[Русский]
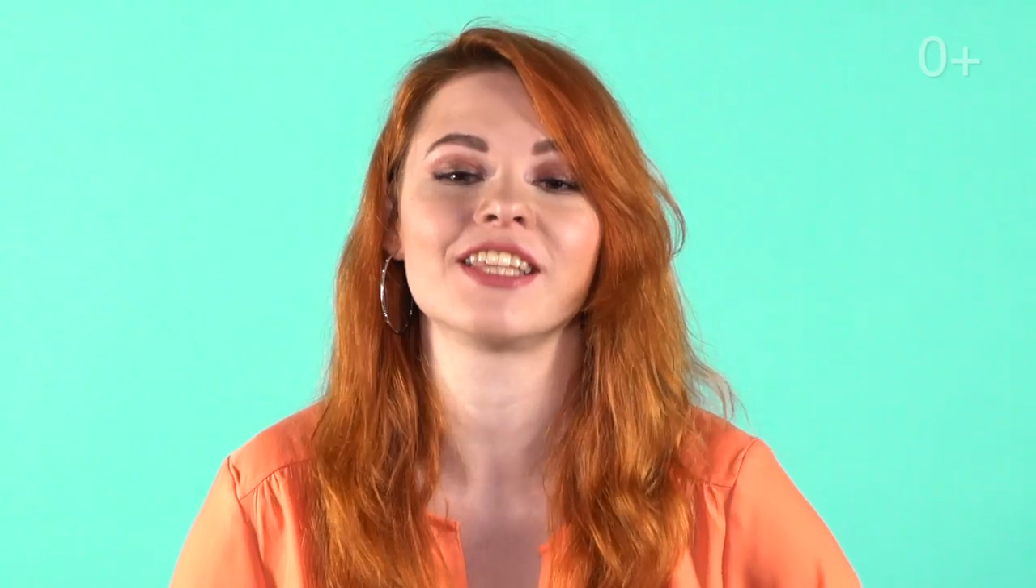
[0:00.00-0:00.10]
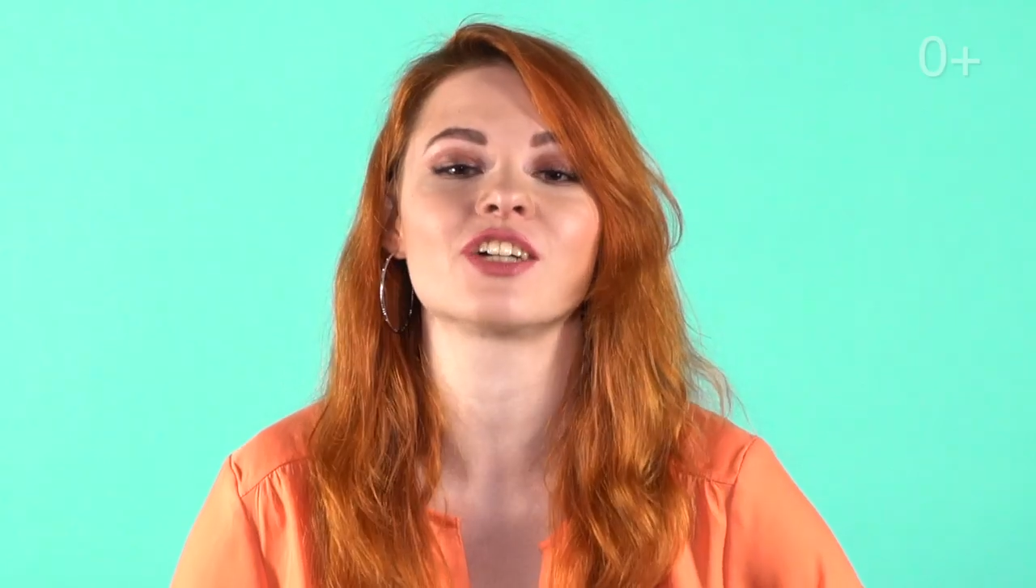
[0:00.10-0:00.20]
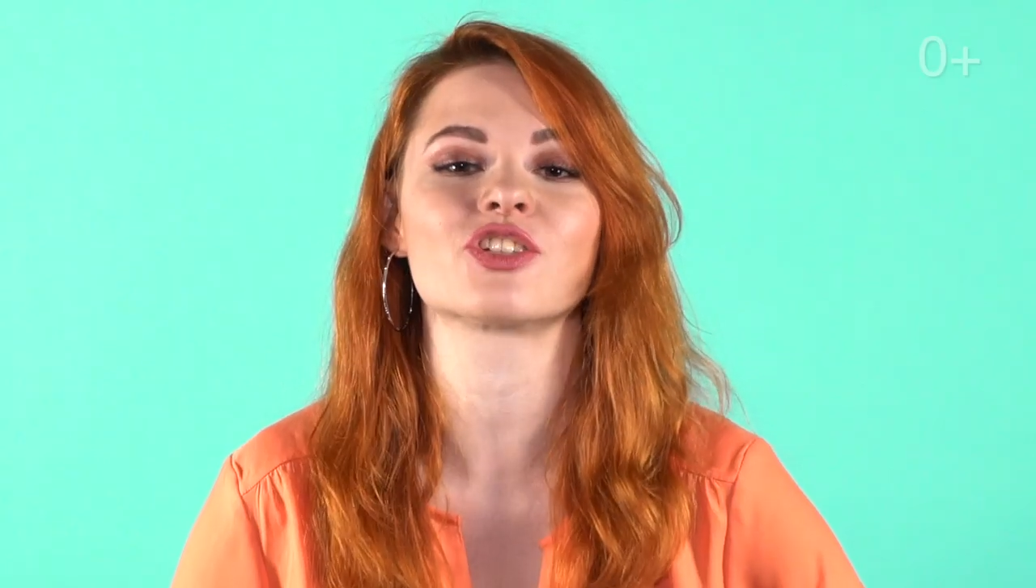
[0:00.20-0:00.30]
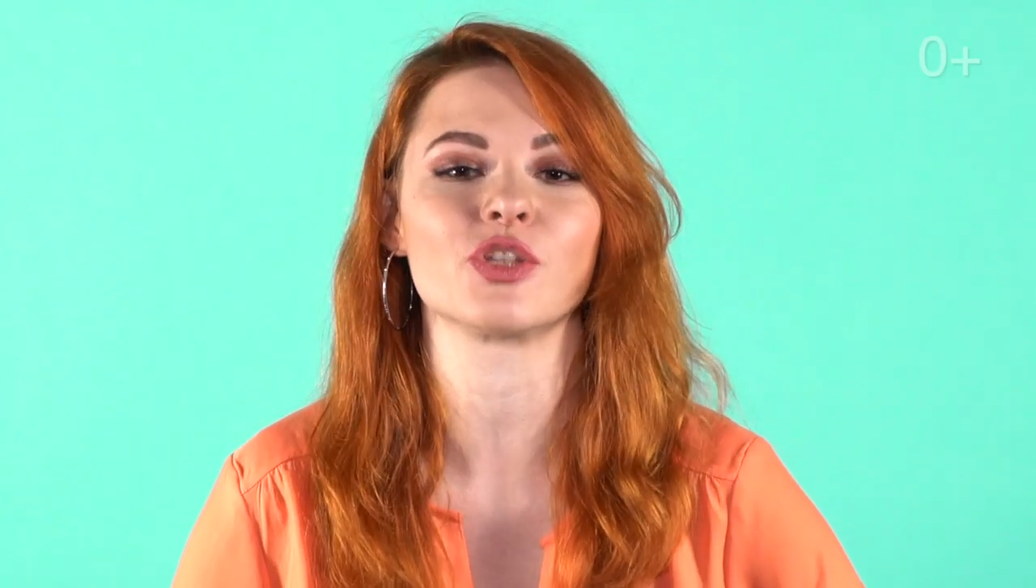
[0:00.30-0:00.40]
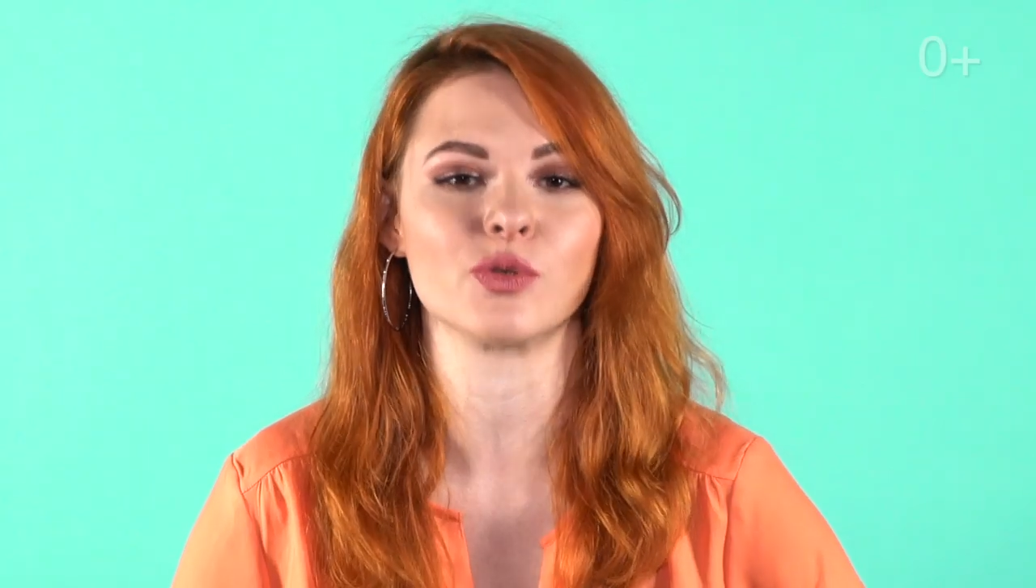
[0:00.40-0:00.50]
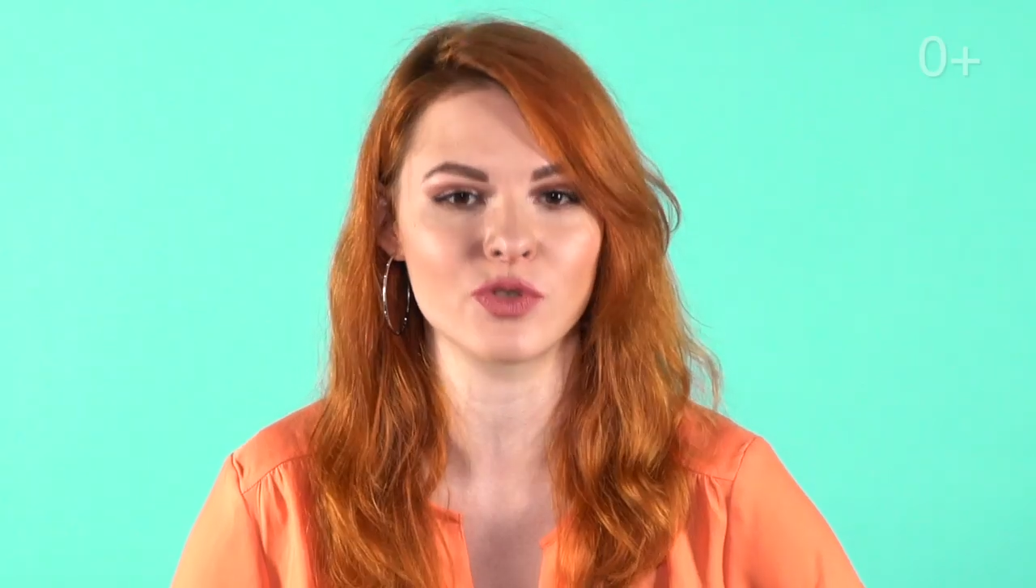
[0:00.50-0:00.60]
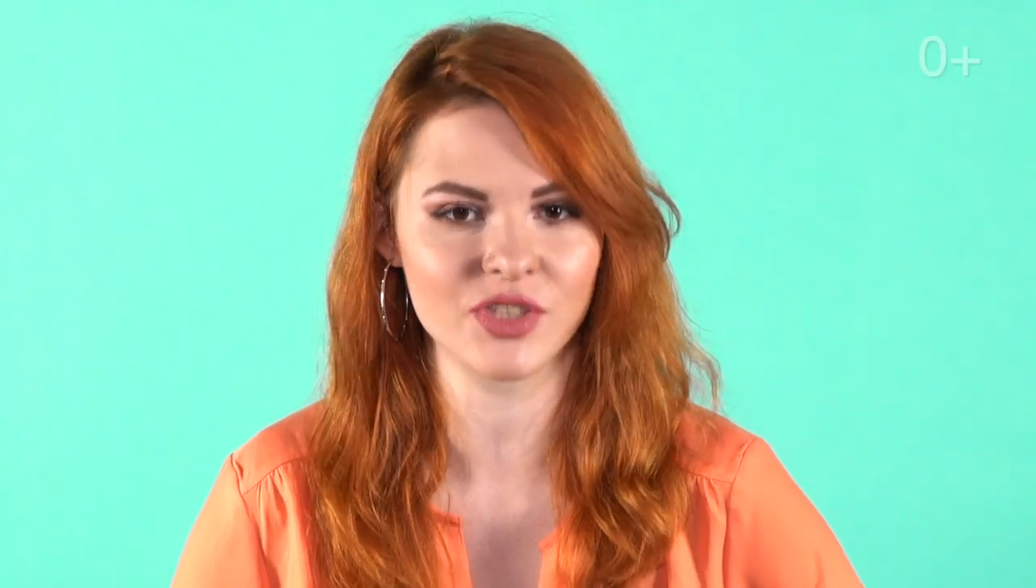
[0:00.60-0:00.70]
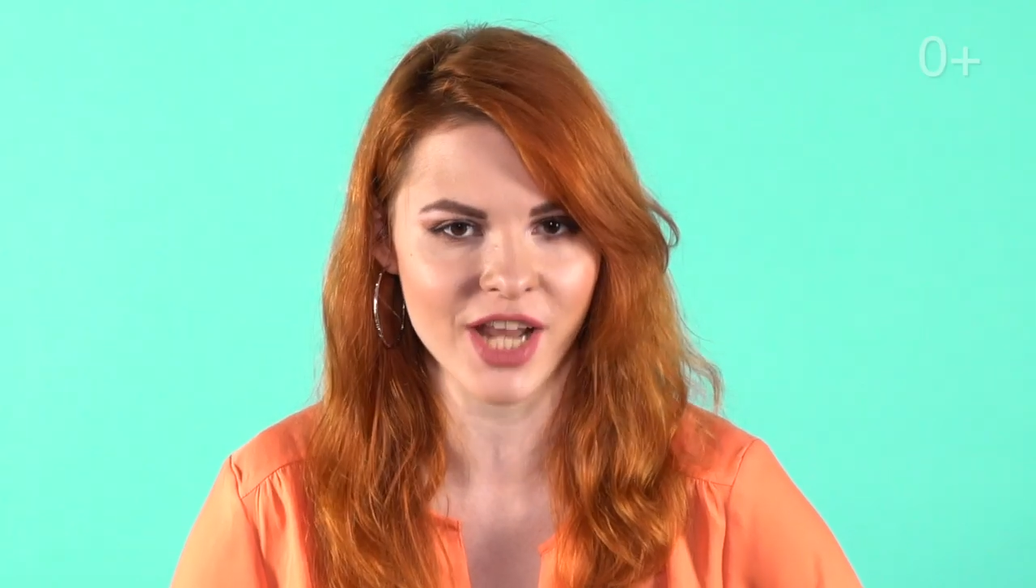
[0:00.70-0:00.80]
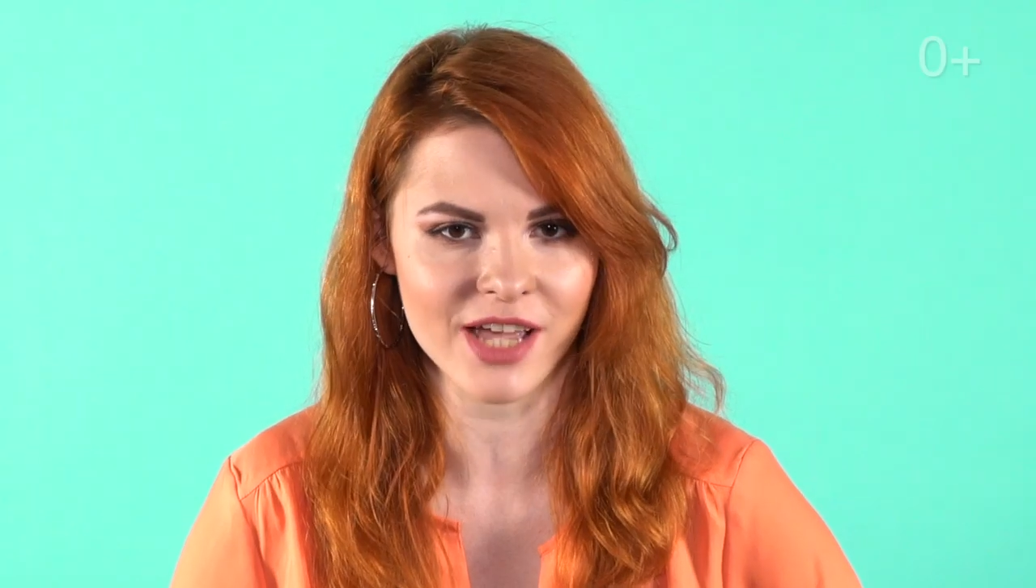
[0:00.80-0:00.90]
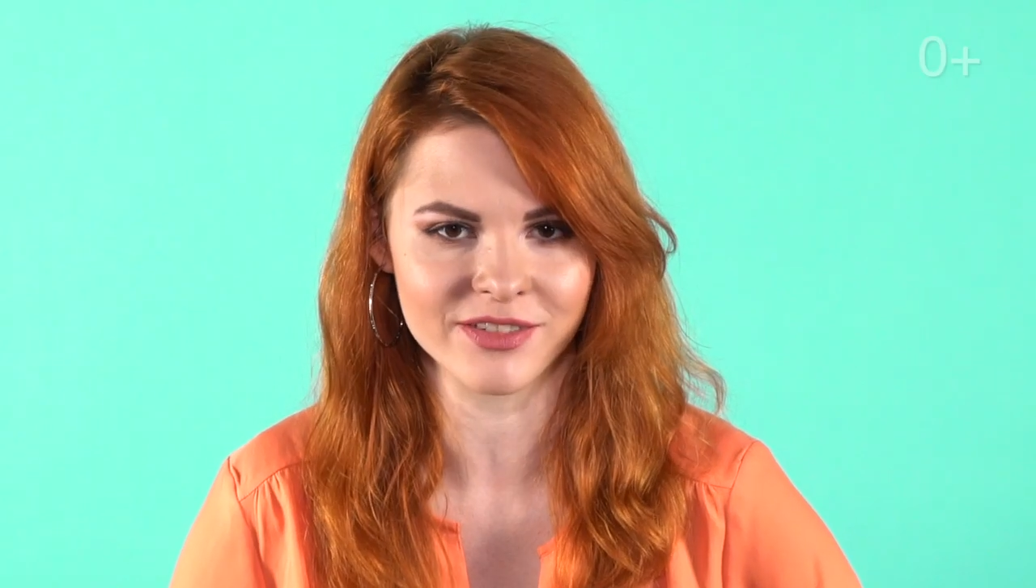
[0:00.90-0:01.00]
Так что
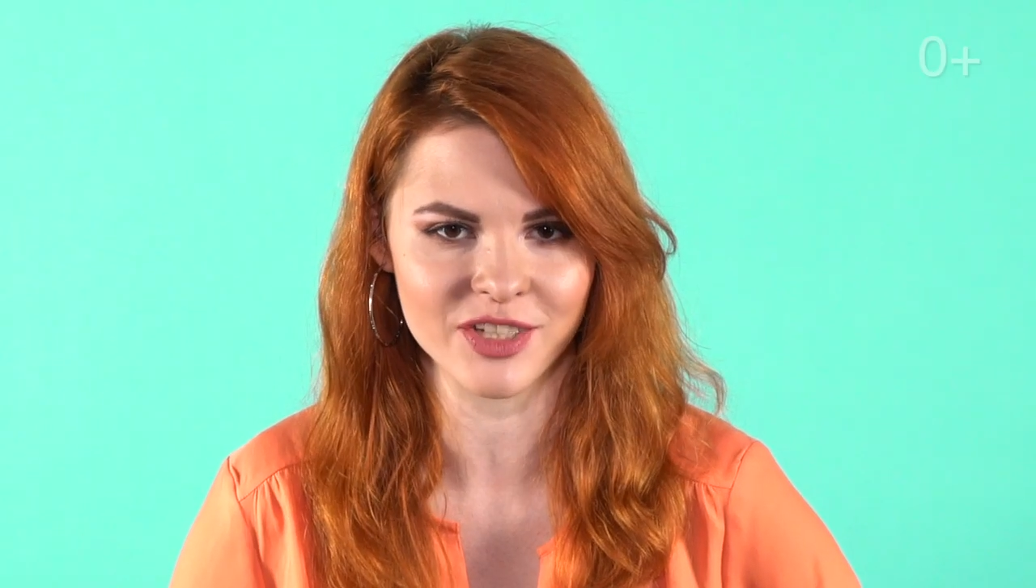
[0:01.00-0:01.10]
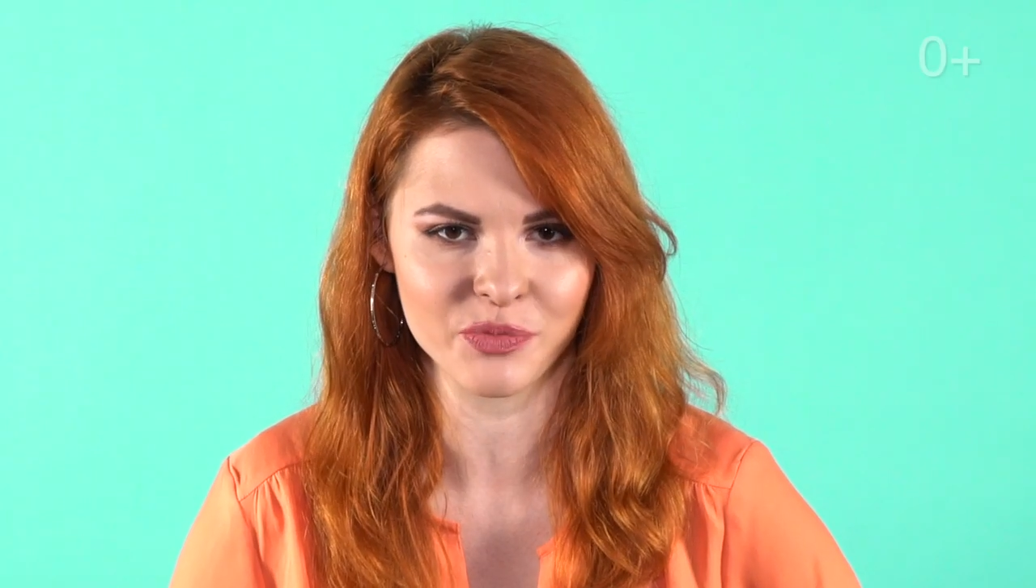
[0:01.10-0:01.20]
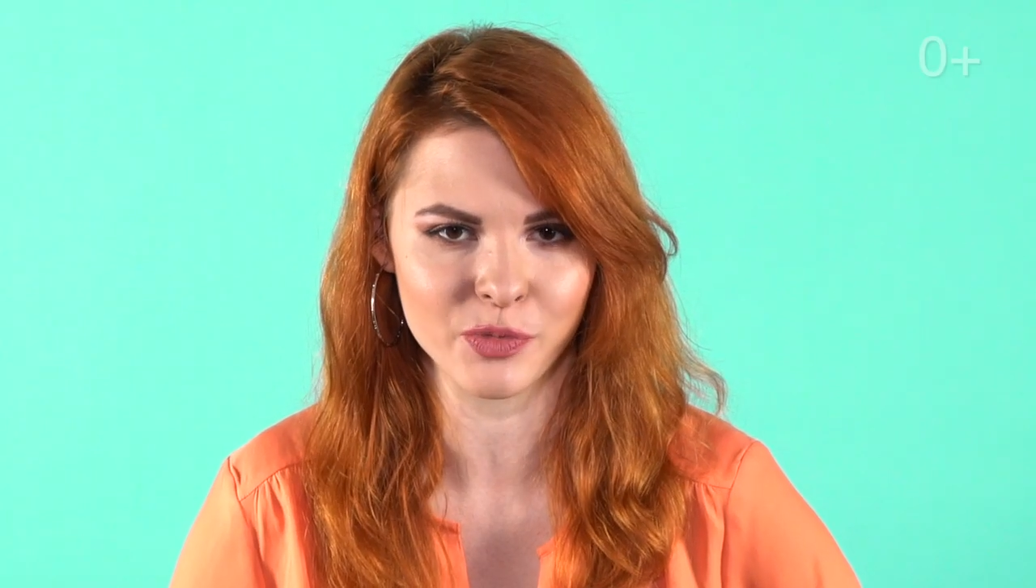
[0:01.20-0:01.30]
устраивайтесь